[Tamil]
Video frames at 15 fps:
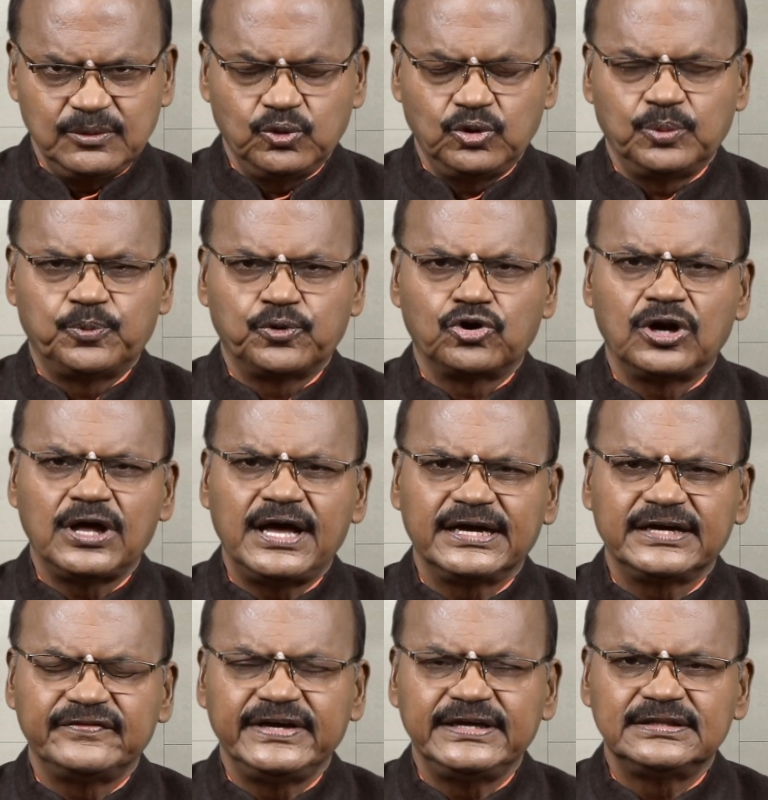ஒரு
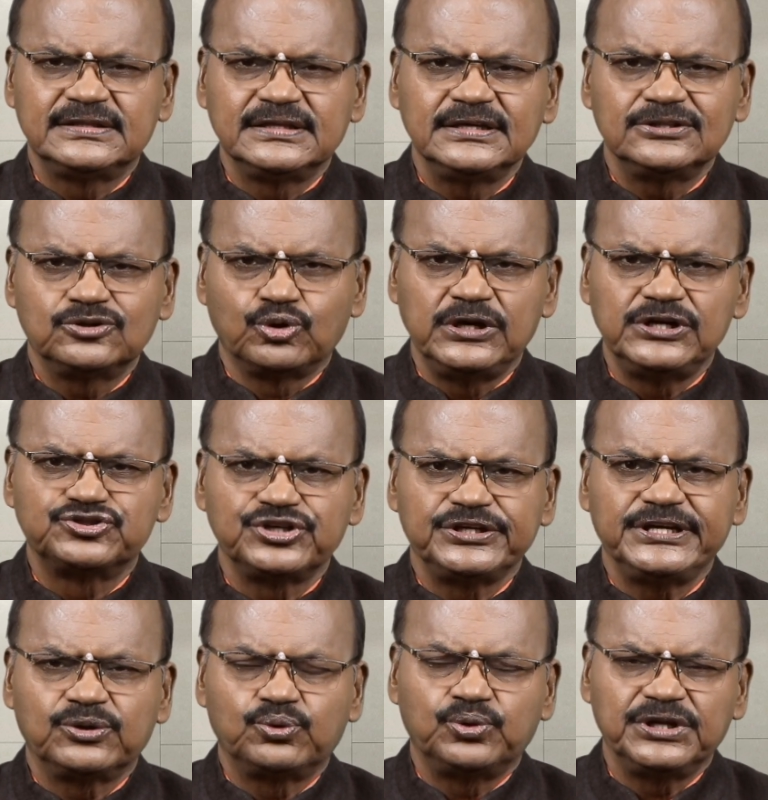பொருளாக வைத்து தொழில்
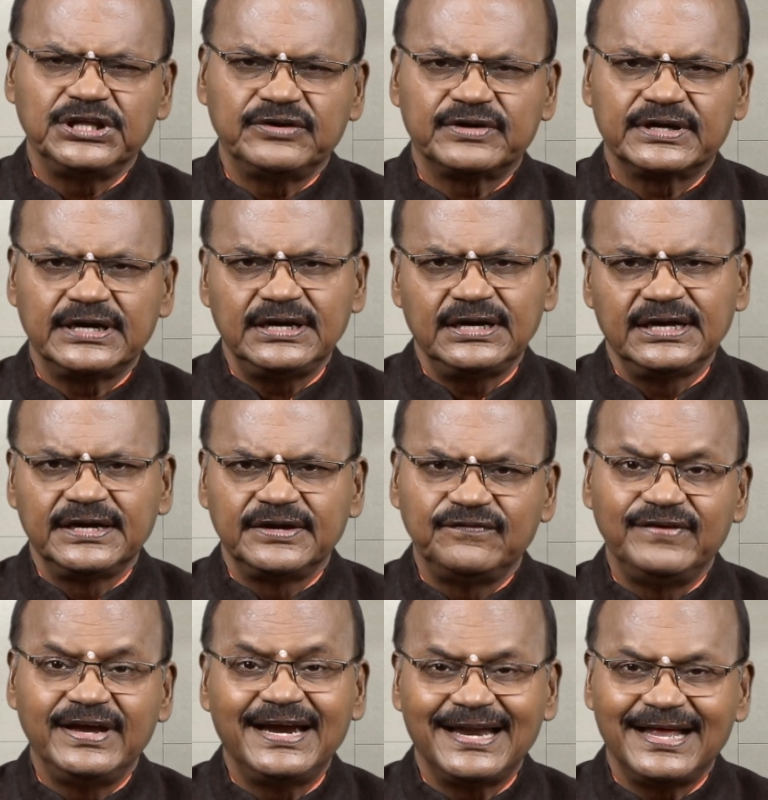செய்யக்கூடியவர்கள்
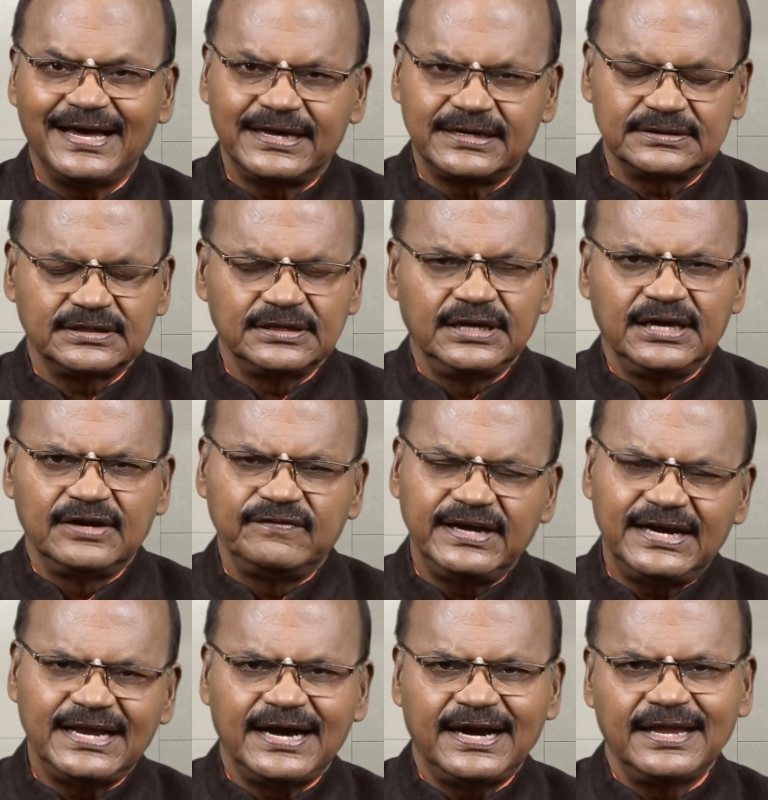வேளார்
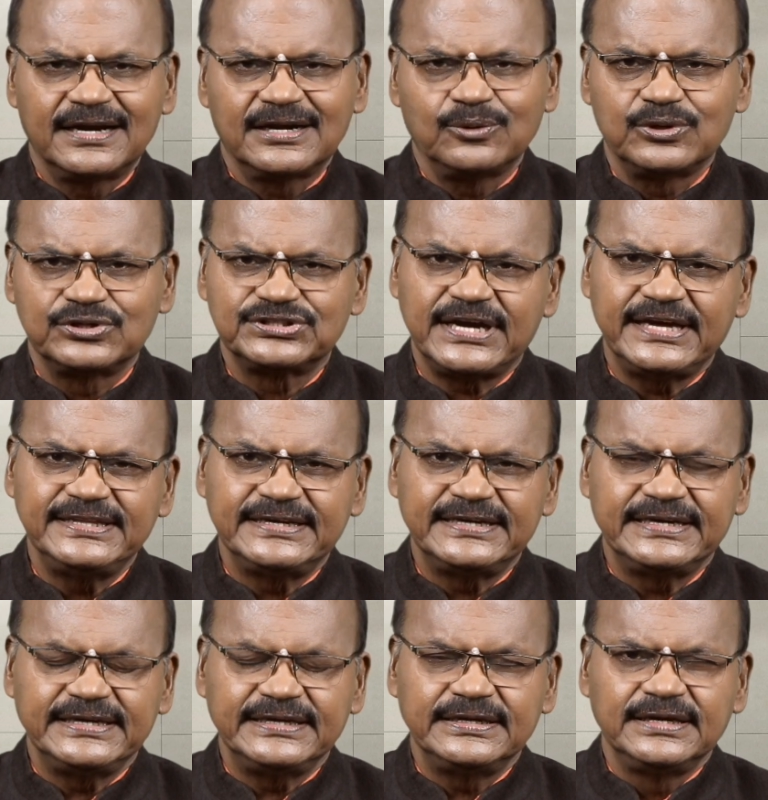வேளாளர்னு ஒரு சாதி
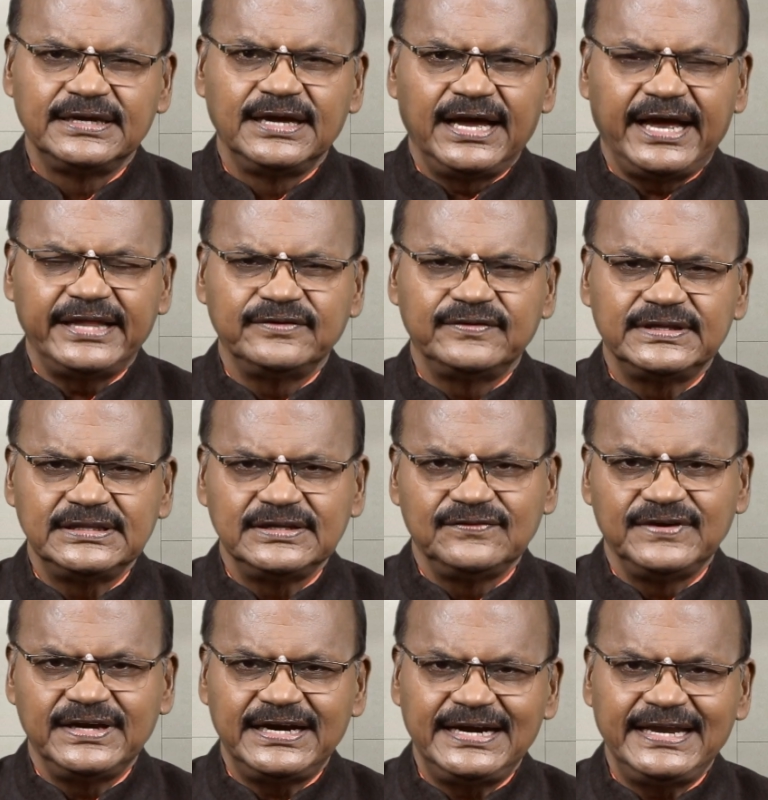இருக்குது அது வந்து
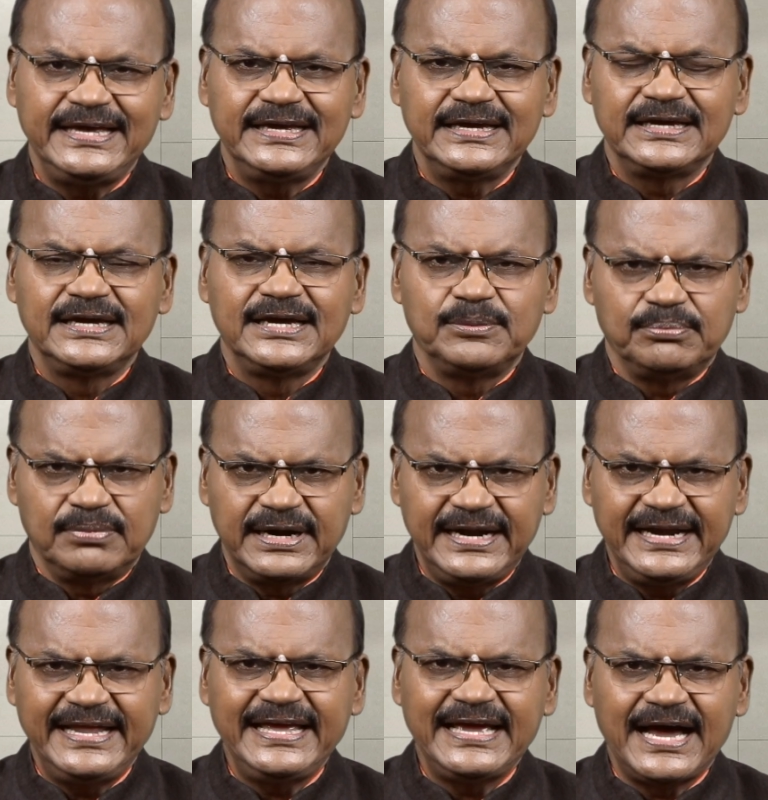வேலை
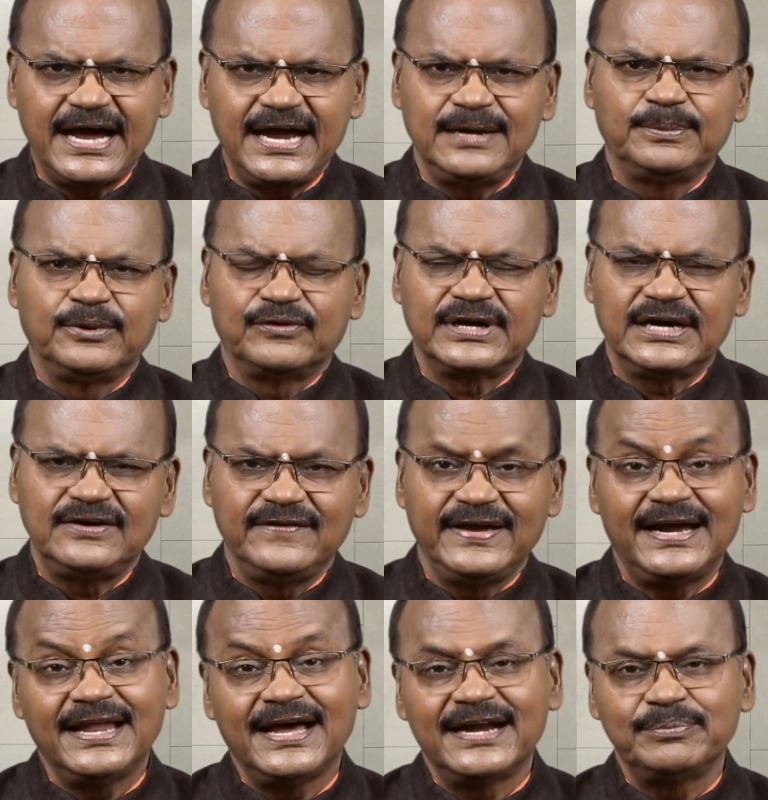மண்ணை ஆள்பவர்கள்
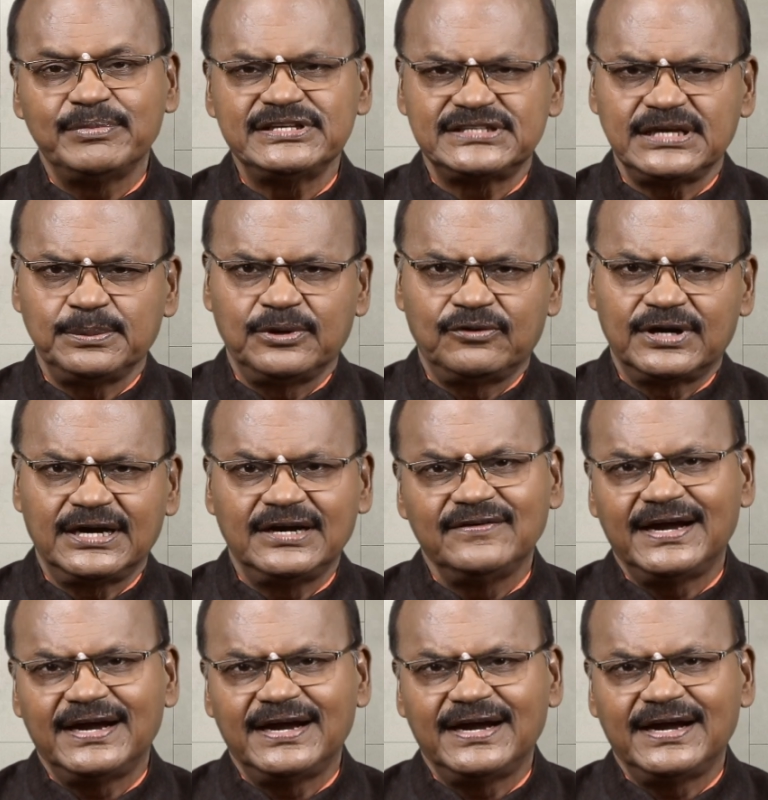வேளாண்மை செய்பவர்கள்